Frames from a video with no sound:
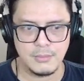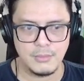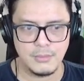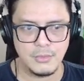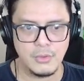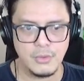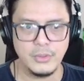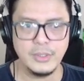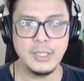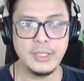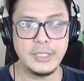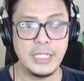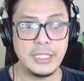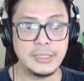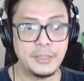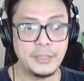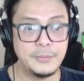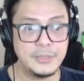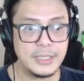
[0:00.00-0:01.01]
oh iya lagi
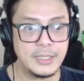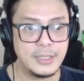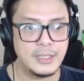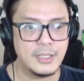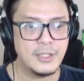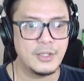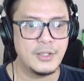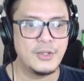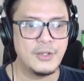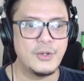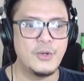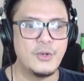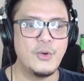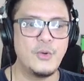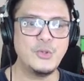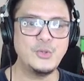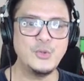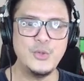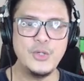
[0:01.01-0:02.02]
latihan beneran
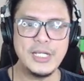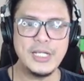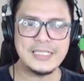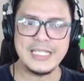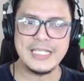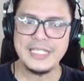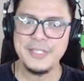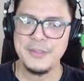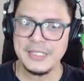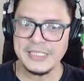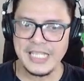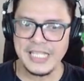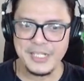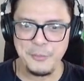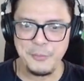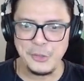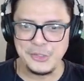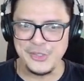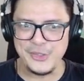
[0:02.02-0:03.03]
oh tunggu guys ini masih ada
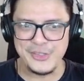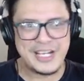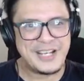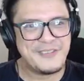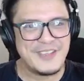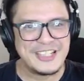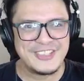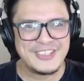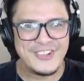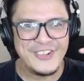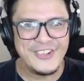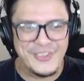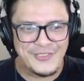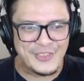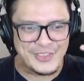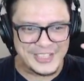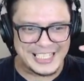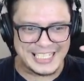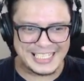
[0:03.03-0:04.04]
bocoran metronom
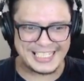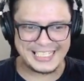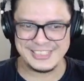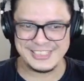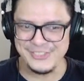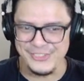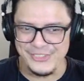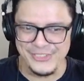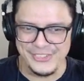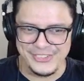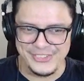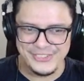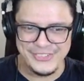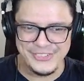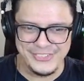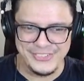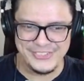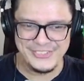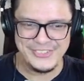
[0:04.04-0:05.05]
gue denger guys tuk tuk
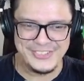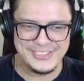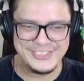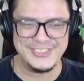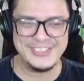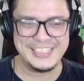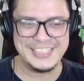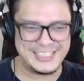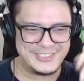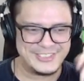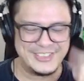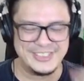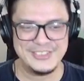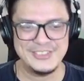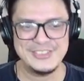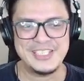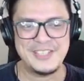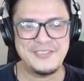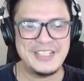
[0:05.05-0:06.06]
tuk tuk satu
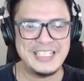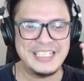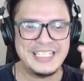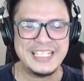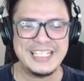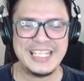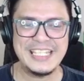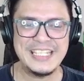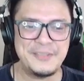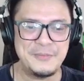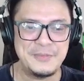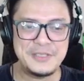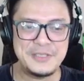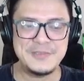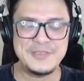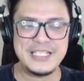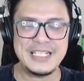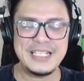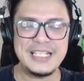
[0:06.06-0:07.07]
itu sama ini kayaknya
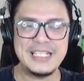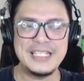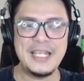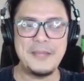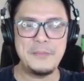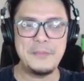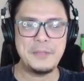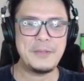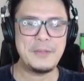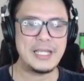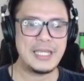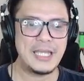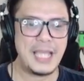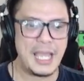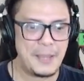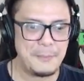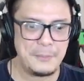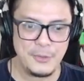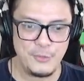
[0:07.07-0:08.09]
bener-bener diambil pakai
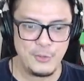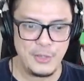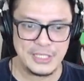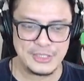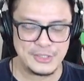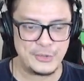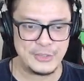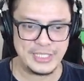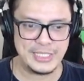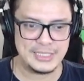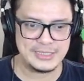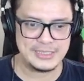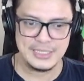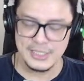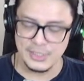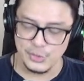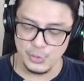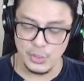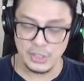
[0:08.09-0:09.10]
apa gue nggak tahu nih guys
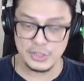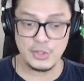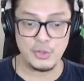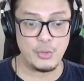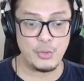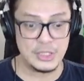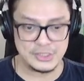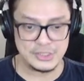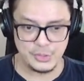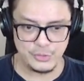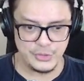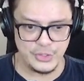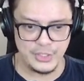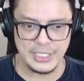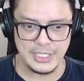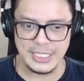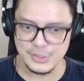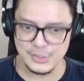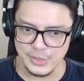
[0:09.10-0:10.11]
gue nggak tahu kualitas audio ya
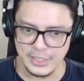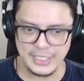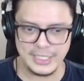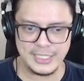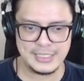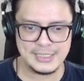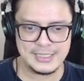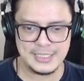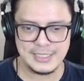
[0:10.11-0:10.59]
langsung aja guys